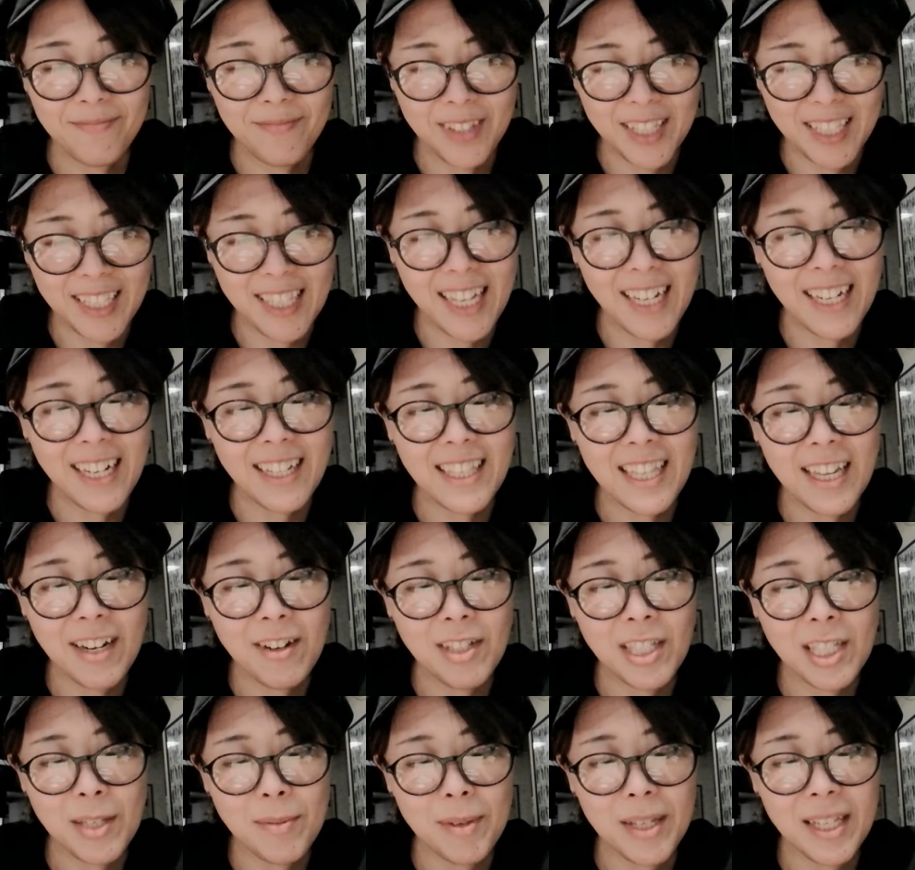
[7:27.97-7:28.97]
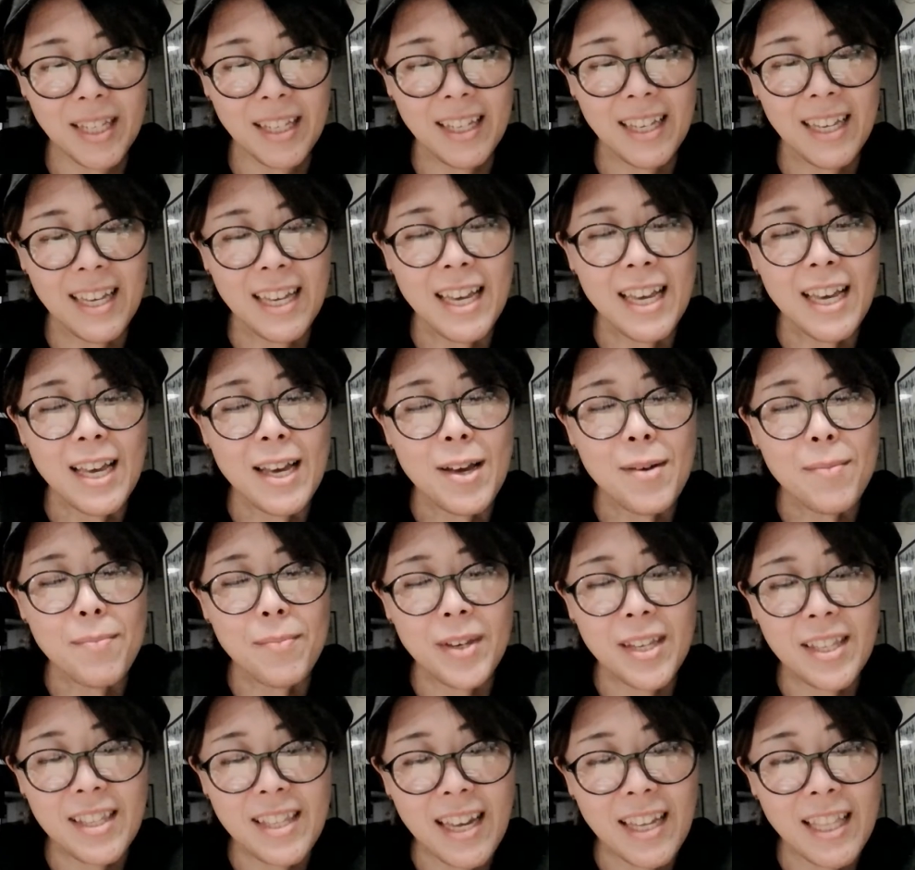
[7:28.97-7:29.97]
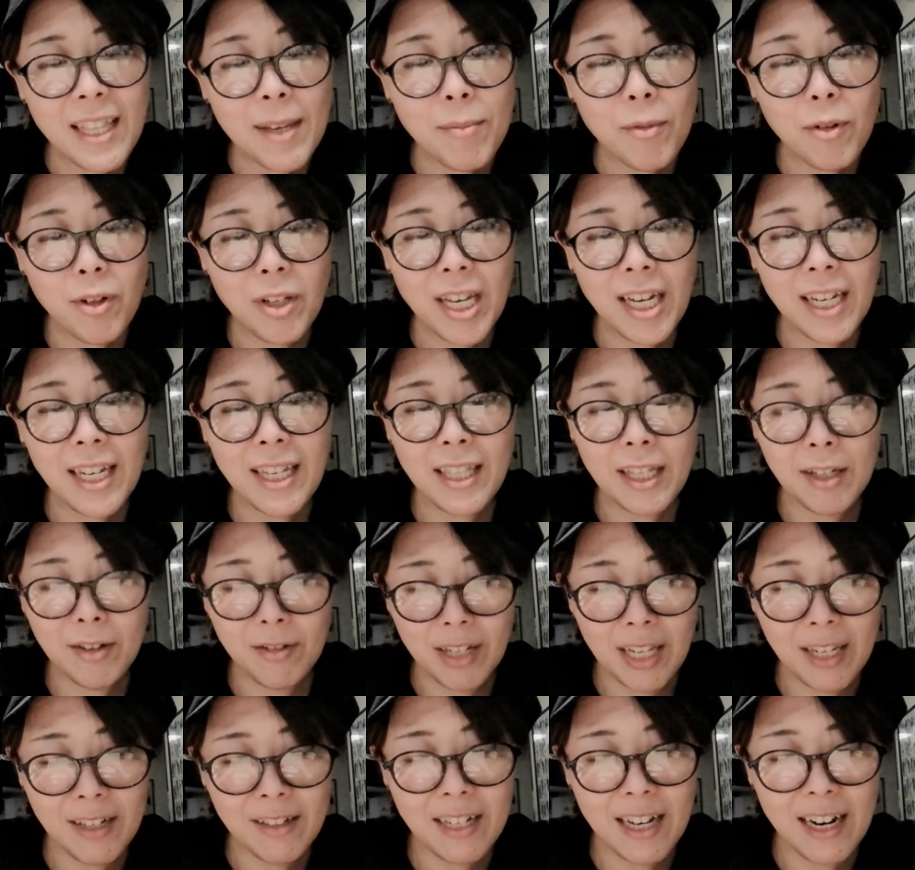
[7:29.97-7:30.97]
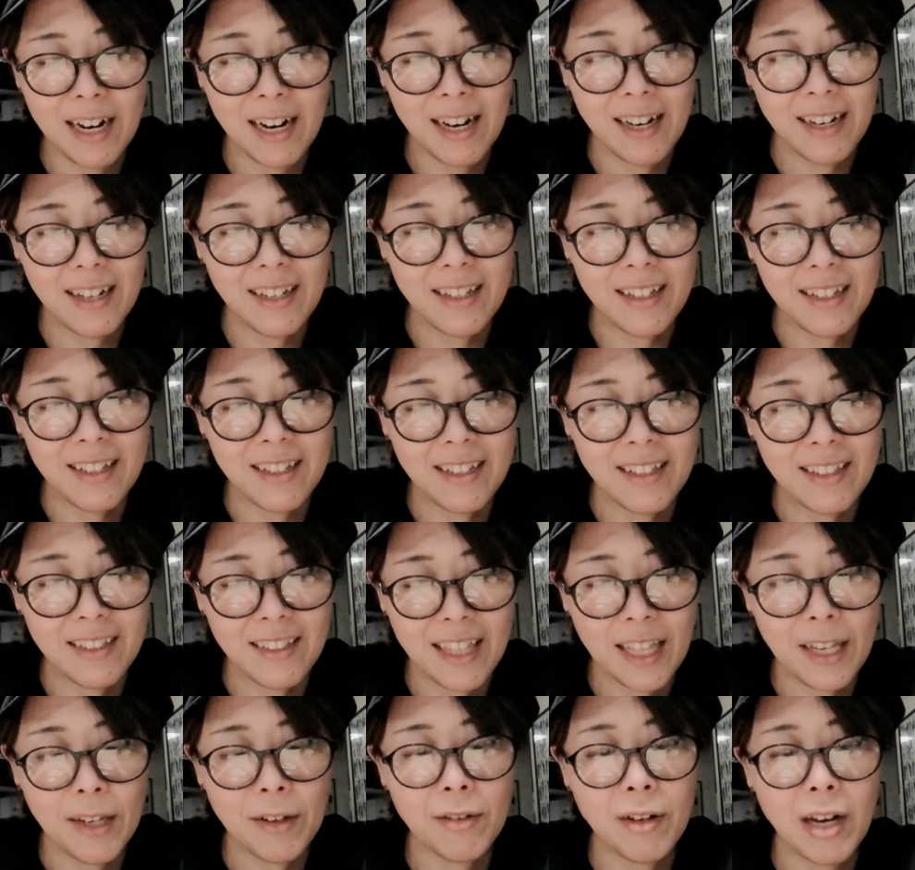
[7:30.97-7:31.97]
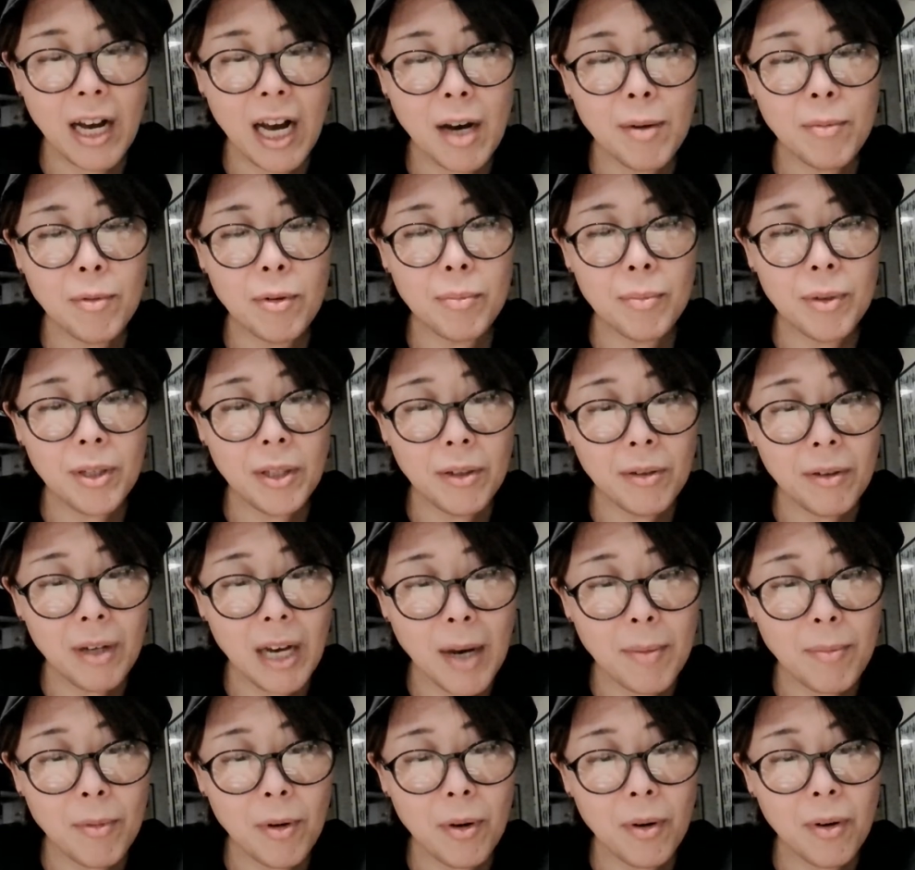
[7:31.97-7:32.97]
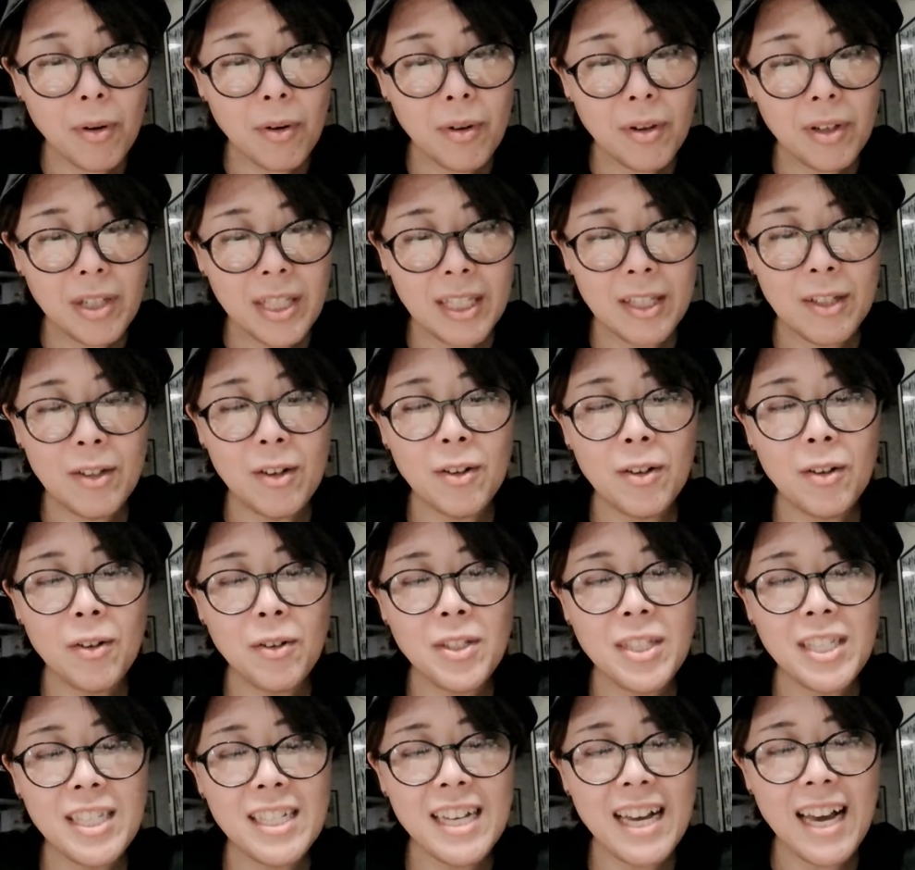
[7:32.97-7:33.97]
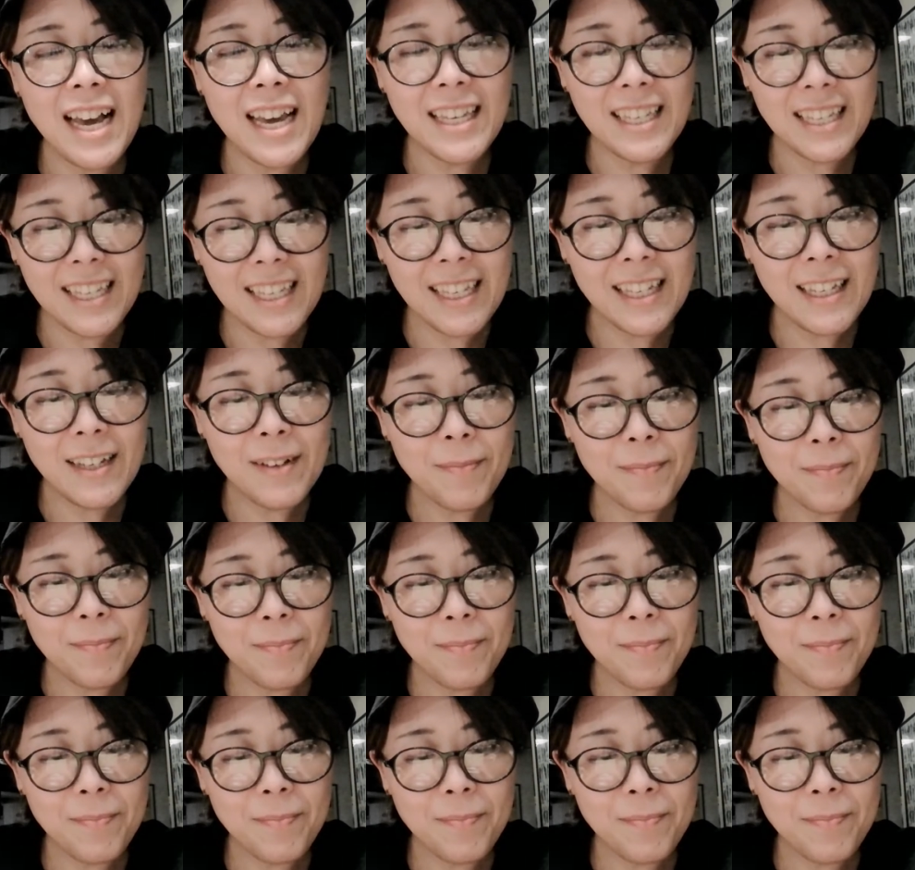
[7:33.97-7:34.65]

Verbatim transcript: みんなが楽しみ、みんなで盛り上げてくれるから、出る側も見る側も居心地がいい。